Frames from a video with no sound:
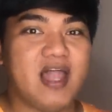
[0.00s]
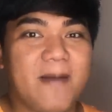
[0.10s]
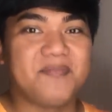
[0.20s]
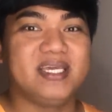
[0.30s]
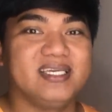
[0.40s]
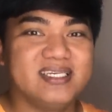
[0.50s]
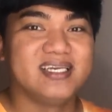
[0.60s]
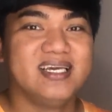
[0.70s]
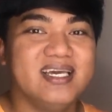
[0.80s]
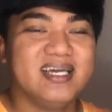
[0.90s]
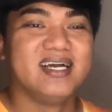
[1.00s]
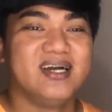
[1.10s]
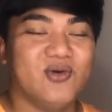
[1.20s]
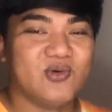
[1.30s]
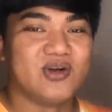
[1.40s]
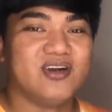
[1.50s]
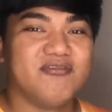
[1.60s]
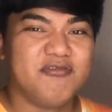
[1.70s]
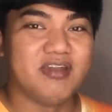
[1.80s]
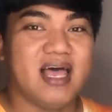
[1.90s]
flapping or
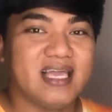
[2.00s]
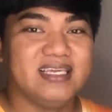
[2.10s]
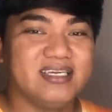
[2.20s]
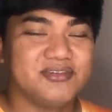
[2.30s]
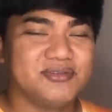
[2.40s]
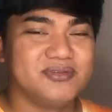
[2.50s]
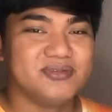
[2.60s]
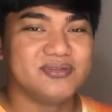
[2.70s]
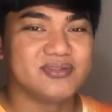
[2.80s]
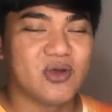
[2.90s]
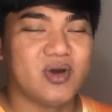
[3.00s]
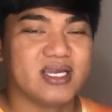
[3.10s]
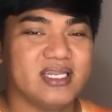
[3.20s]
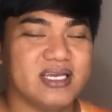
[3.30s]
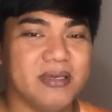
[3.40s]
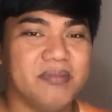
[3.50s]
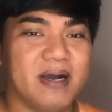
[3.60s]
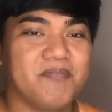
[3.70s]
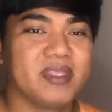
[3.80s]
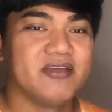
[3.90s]
flying kung tawagin ng
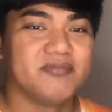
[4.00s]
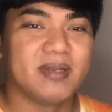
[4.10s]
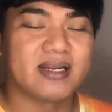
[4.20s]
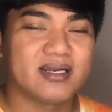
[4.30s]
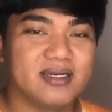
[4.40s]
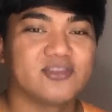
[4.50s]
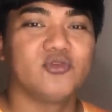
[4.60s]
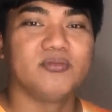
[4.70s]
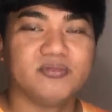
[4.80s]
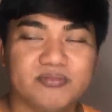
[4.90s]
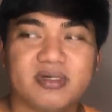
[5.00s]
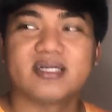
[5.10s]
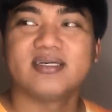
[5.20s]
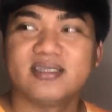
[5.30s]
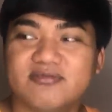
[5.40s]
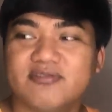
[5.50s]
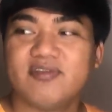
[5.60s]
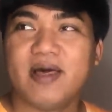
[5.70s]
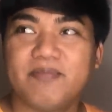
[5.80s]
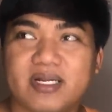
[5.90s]
iba para kang tum, parang
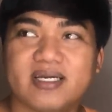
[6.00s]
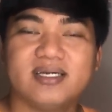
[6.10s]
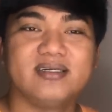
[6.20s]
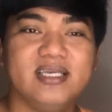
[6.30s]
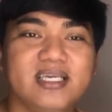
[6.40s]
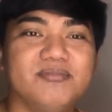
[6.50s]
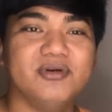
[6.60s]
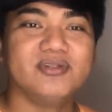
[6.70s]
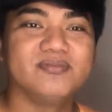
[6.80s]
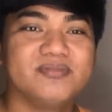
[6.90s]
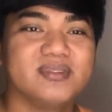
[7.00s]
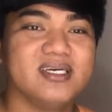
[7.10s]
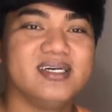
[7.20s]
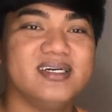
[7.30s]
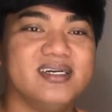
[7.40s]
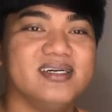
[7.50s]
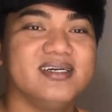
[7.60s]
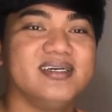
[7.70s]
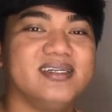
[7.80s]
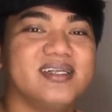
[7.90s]
nagfa-flap para kang ibon na
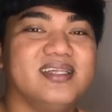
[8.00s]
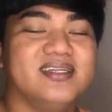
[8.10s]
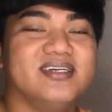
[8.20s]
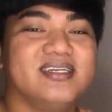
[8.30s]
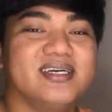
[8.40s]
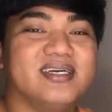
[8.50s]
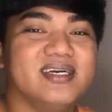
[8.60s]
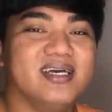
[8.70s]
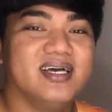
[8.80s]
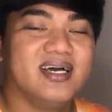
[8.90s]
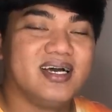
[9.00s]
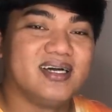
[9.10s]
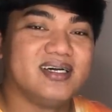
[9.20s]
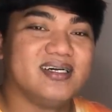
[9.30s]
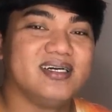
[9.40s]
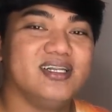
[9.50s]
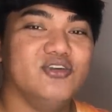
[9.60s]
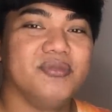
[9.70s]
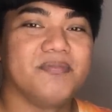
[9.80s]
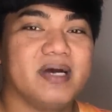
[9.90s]
nagle-learn na uh,
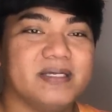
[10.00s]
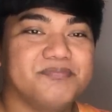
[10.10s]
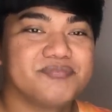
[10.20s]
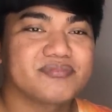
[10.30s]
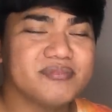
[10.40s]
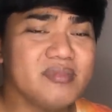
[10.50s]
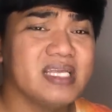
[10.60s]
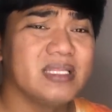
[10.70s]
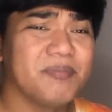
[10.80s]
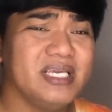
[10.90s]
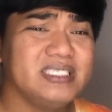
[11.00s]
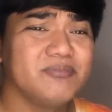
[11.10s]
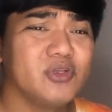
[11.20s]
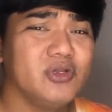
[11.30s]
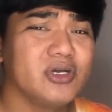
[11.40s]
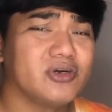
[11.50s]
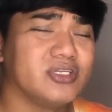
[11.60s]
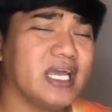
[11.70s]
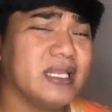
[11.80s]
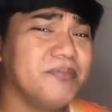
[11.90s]
lumipad at napaisip tuloy
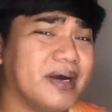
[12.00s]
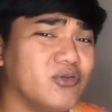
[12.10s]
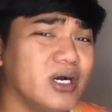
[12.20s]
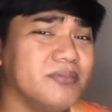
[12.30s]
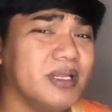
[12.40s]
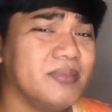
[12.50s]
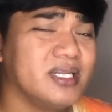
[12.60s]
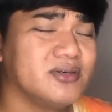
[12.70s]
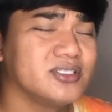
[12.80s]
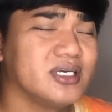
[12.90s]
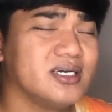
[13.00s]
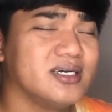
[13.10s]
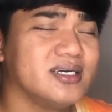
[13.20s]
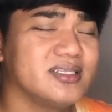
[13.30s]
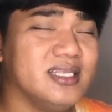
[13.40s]
ako dahil baguhan naman ako sa